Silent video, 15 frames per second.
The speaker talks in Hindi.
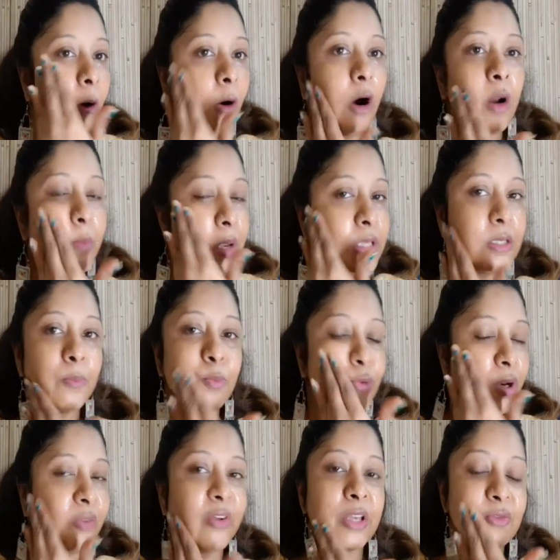और मैं इसे
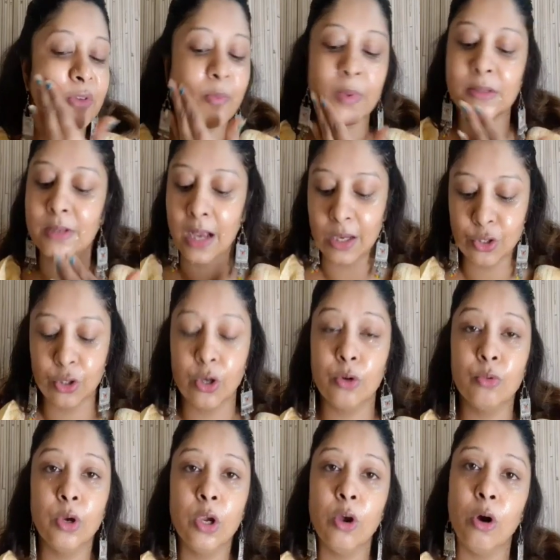पूरे फेस पे मसाज
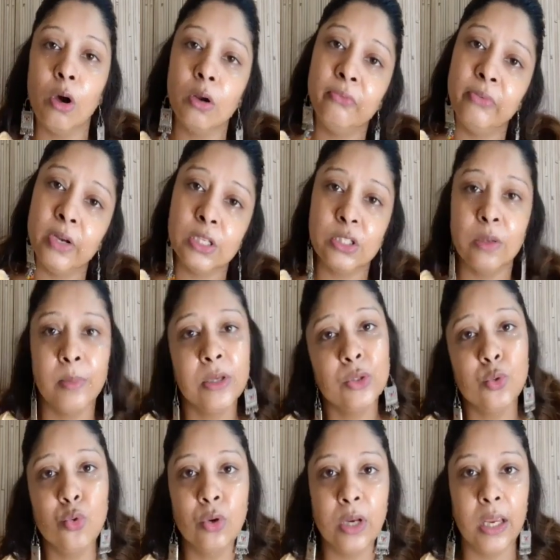करूंगी और फिर इसे मैं
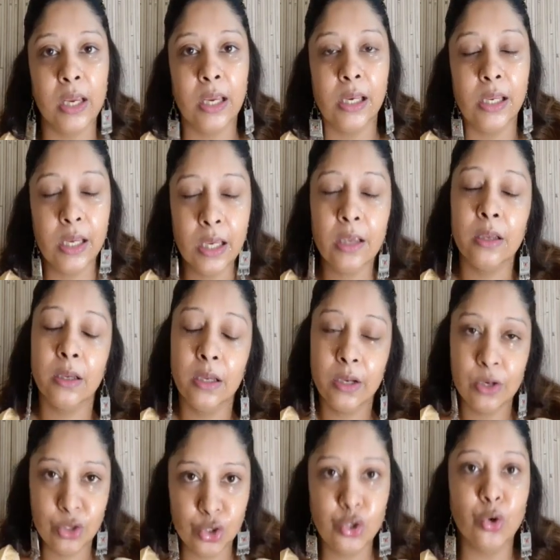सूखने के लिए
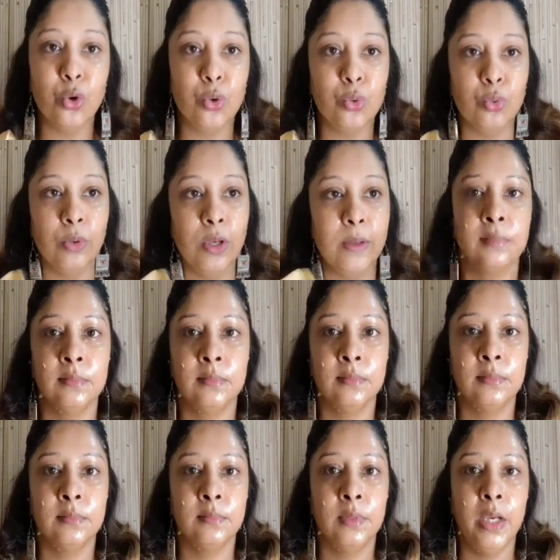छोड़ दूंगी
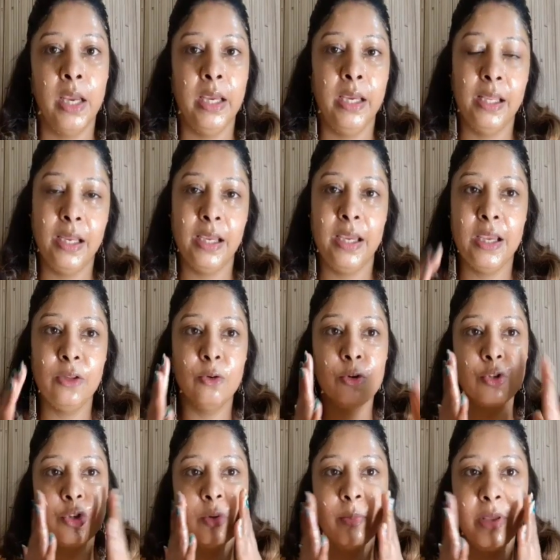ये देखिए
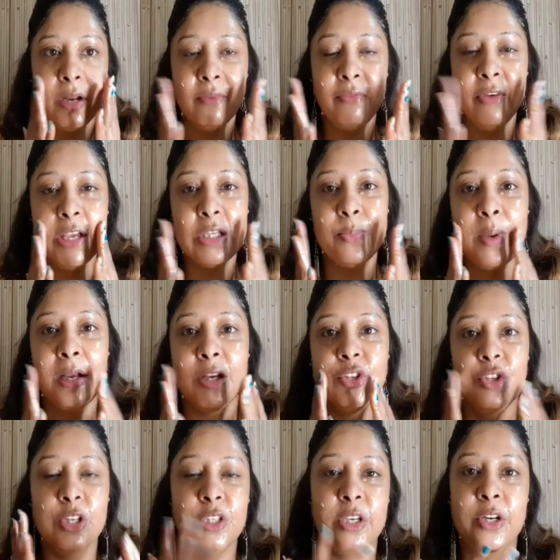दोस्तों मेरा फेस पैक
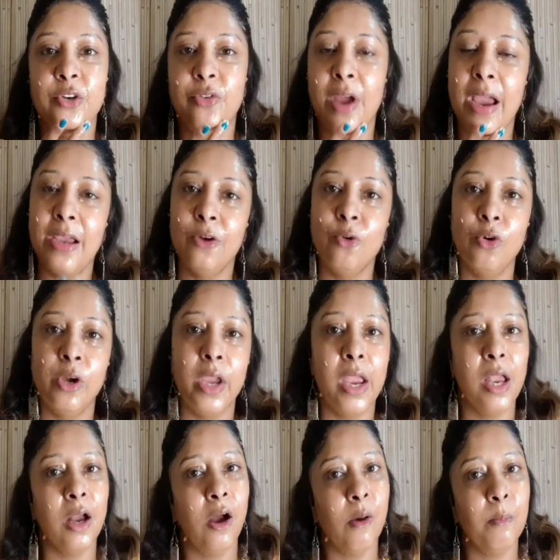अच्छे से ड्राई हो गया
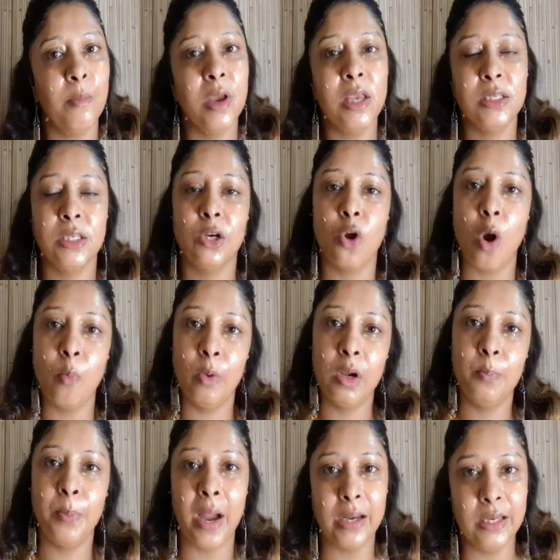है अब मैं इसे
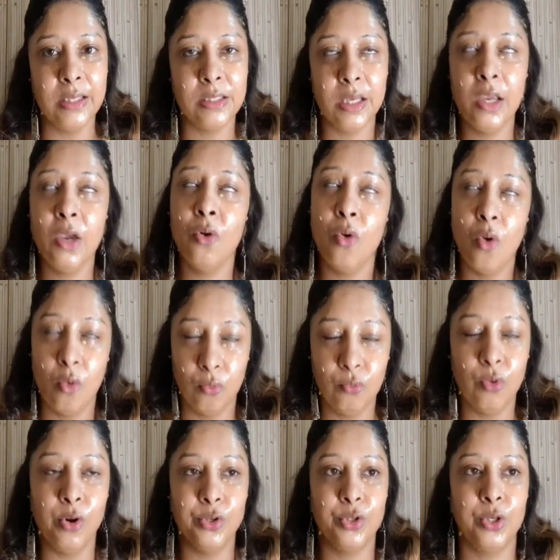नॉर्मल पानी से
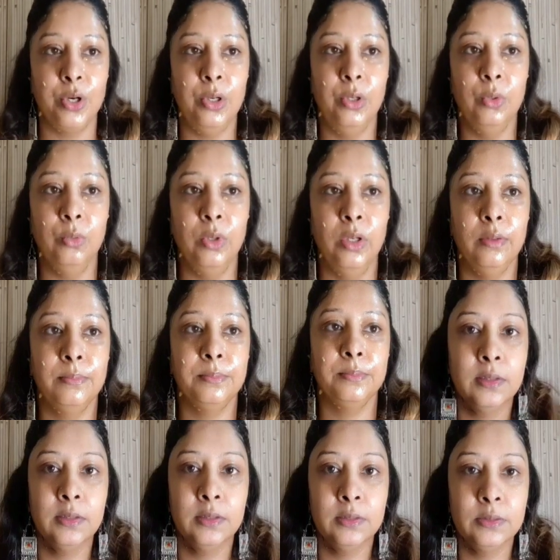वॉश कर लूंगी
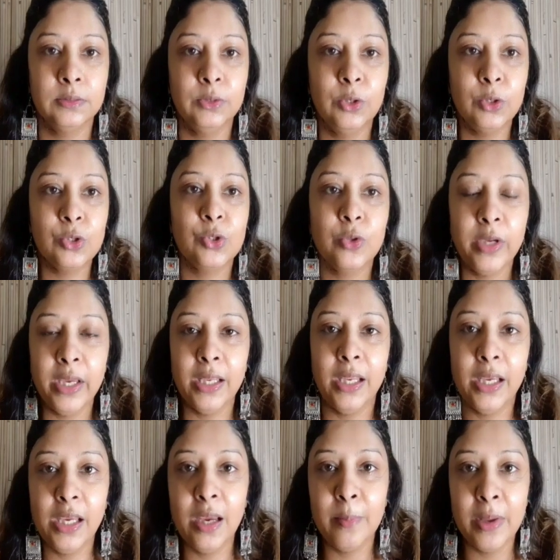दोस्तों ये
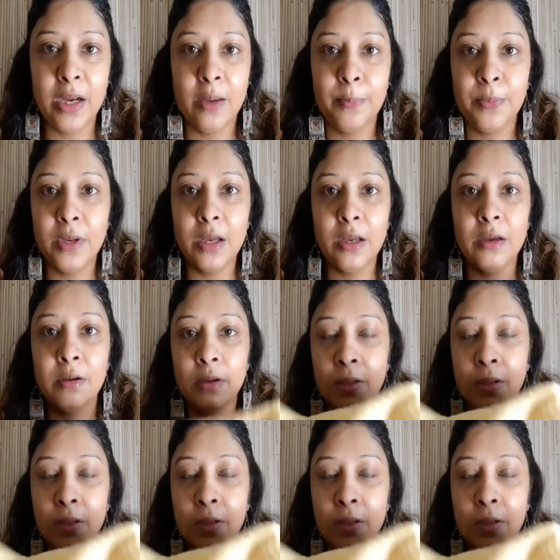देखिए मैंने अपना